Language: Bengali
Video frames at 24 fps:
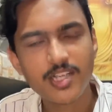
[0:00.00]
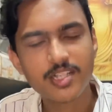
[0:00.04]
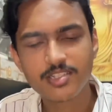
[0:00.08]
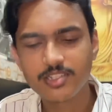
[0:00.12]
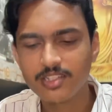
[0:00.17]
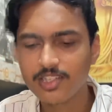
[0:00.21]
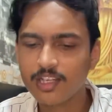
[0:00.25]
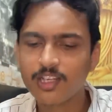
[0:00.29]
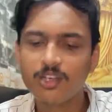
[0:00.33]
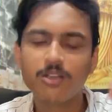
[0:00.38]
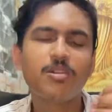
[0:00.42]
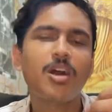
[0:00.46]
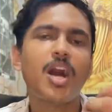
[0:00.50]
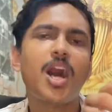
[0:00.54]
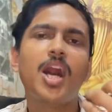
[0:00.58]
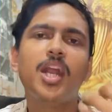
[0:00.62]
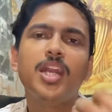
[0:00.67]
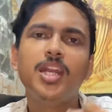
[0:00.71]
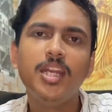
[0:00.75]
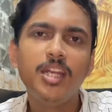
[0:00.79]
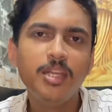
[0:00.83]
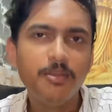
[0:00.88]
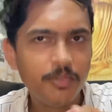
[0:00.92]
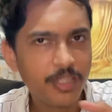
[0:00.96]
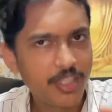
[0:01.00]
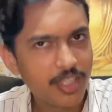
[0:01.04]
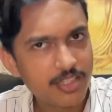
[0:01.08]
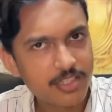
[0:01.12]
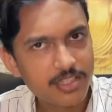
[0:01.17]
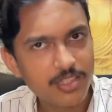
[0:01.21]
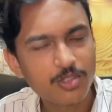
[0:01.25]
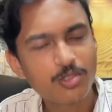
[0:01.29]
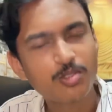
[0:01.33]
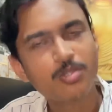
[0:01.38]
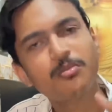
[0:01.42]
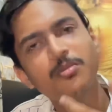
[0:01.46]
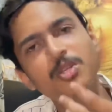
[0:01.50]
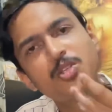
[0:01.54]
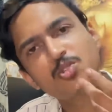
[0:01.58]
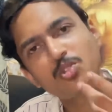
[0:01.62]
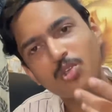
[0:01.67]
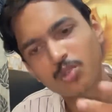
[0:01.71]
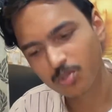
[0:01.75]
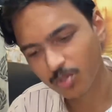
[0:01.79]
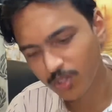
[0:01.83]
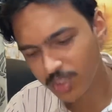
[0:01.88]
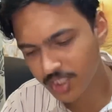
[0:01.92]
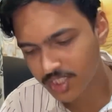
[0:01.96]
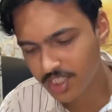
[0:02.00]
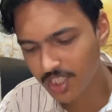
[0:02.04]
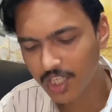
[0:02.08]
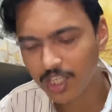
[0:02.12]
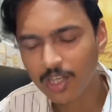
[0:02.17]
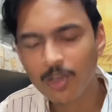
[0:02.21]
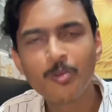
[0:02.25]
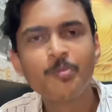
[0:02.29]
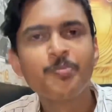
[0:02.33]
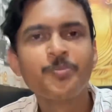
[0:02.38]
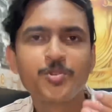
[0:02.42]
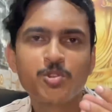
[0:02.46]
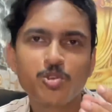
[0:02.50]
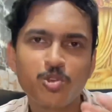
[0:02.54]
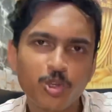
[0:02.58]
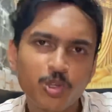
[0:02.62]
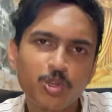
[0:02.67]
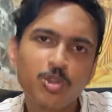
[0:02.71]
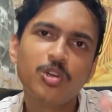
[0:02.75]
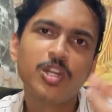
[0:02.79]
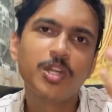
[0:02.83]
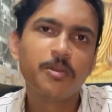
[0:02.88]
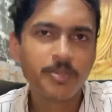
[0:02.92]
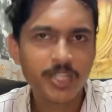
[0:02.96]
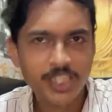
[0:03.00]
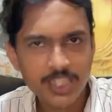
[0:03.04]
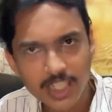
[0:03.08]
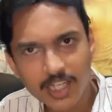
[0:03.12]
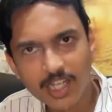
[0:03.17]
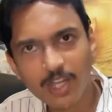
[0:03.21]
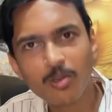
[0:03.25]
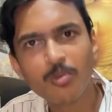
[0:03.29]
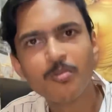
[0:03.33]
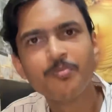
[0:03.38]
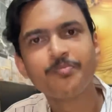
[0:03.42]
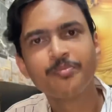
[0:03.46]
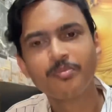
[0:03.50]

যাচ্ছে না কারণ আনলিমিটেড যেহেতু তোমরা যত ইচ্ছা খাও ছোটো হলে বেশি খাও